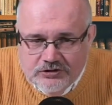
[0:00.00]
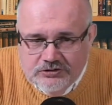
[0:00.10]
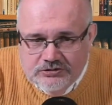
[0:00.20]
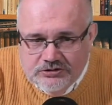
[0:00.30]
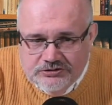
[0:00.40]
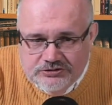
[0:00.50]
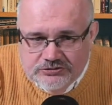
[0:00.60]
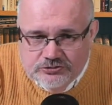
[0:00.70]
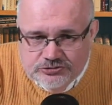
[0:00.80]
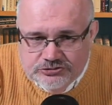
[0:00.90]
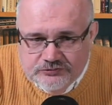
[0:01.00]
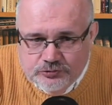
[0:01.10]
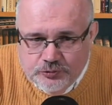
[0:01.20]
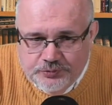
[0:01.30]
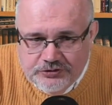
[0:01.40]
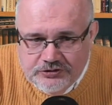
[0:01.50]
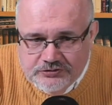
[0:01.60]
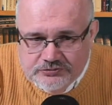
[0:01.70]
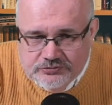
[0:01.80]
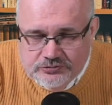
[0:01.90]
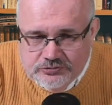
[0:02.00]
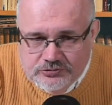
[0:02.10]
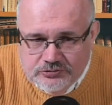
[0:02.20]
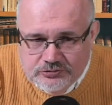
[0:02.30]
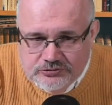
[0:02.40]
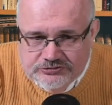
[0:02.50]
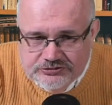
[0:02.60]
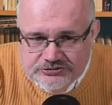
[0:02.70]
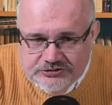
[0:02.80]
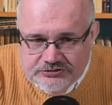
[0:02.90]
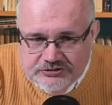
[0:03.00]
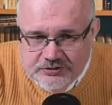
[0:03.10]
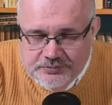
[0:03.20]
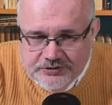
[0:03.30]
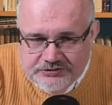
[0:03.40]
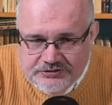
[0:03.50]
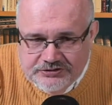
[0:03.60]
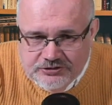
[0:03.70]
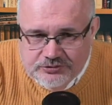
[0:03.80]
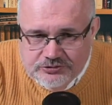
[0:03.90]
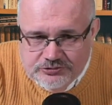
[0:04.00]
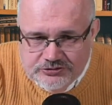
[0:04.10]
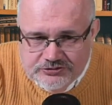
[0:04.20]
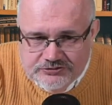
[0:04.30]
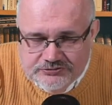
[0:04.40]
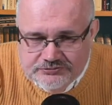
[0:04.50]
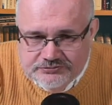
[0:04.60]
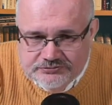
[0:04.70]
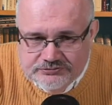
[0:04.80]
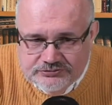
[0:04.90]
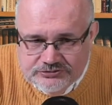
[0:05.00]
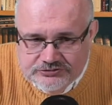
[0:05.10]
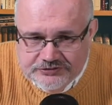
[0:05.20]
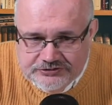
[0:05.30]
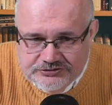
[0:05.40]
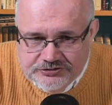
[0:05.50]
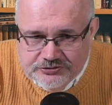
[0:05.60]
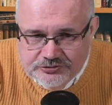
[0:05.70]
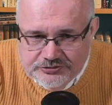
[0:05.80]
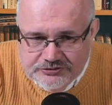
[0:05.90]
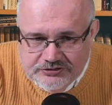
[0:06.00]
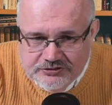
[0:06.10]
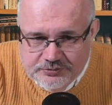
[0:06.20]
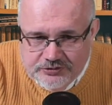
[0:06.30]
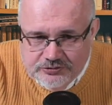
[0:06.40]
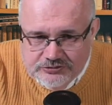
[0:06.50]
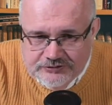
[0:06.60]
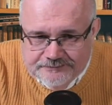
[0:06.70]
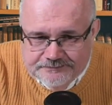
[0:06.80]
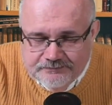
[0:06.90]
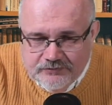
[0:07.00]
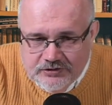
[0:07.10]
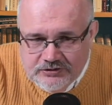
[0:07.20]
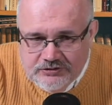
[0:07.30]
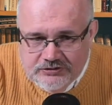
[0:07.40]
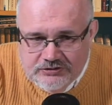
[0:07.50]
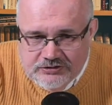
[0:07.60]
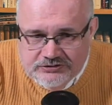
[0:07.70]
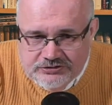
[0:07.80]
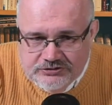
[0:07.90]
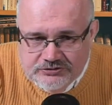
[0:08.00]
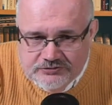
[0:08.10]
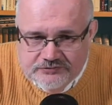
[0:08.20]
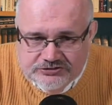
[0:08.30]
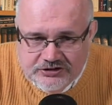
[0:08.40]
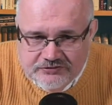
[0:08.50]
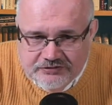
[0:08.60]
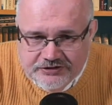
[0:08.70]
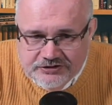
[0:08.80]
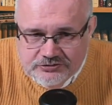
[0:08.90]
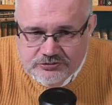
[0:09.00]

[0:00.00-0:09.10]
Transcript: они этот остров купили у Остинской компании. Не было у них своей территории для Наполеона – они взяли в аренду,